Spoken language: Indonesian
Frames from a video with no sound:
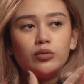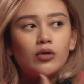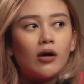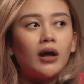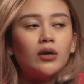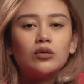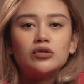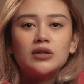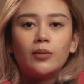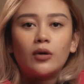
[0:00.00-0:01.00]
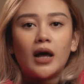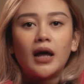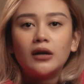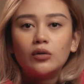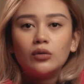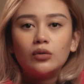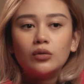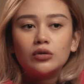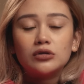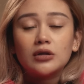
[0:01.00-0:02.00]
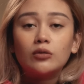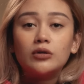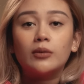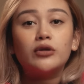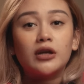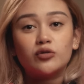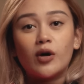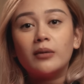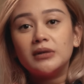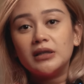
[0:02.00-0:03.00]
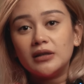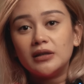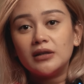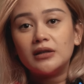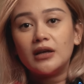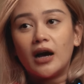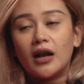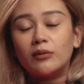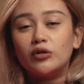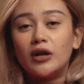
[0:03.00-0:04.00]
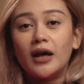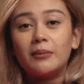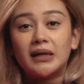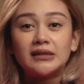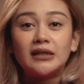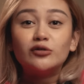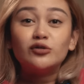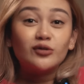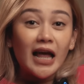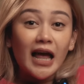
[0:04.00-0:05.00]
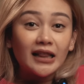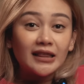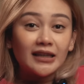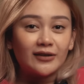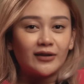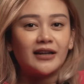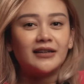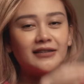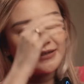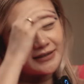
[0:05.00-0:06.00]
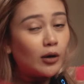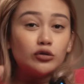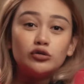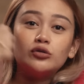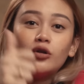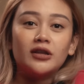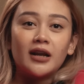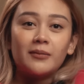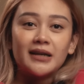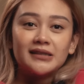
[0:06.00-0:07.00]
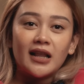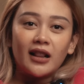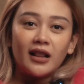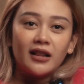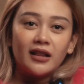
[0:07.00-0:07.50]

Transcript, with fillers: ibu, aku kan ngurusin ponaanku, terus aku udah punya suami yang alhamdulillah Marcel tuh sunat gitu kan. Bagus tuh dokternya Marcel.